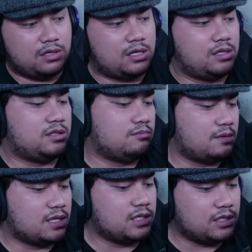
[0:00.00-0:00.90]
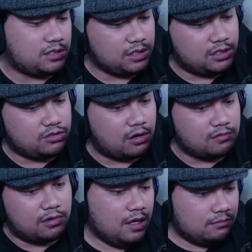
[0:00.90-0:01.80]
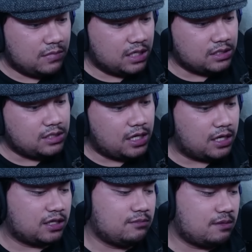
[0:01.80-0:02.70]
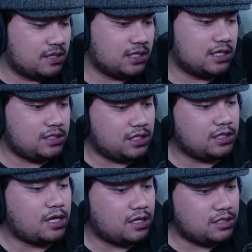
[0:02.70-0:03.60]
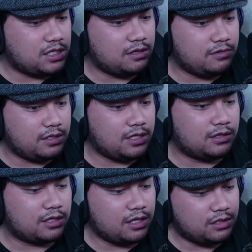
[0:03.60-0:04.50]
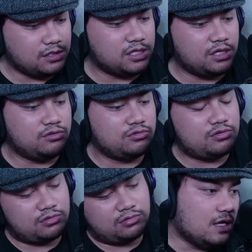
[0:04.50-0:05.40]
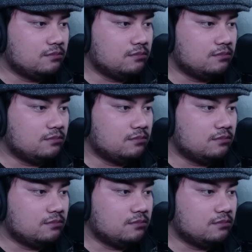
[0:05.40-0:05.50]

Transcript: Ada teman masa kecil cowok mengejar teman masa kecilnya yang cewek yang ternyata jenius.